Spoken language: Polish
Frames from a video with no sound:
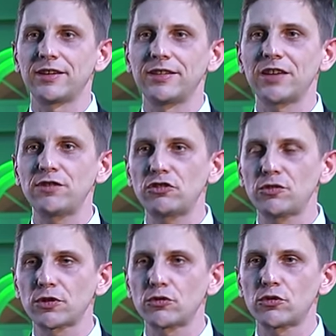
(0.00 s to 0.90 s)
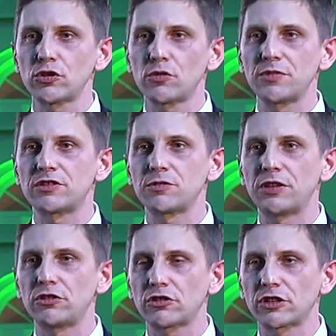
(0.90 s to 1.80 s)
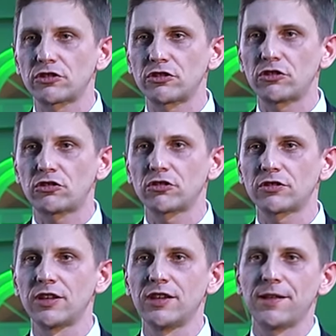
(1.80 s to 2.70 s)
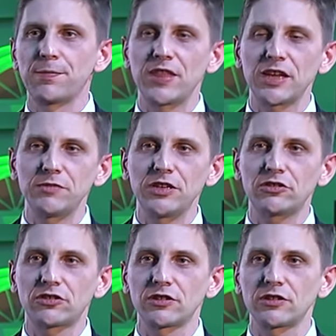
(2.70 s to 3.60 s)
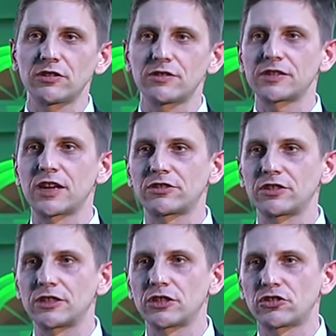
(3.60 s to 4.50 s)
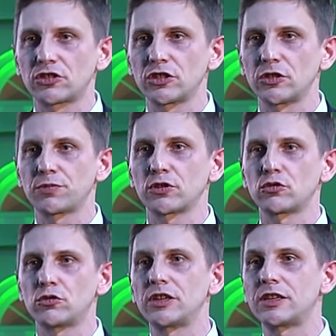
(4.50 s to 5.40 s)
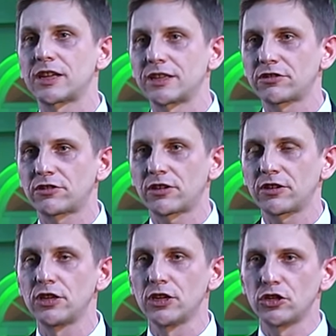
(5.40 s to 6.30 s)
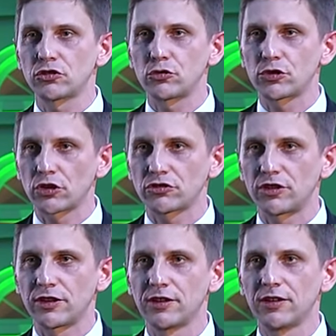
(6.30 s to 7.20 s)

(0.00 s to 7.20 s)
Najwięksi produkują między 50 a 60, najmniejszy z graczy GT3 produkuje kilkanaście sztuk rocznie.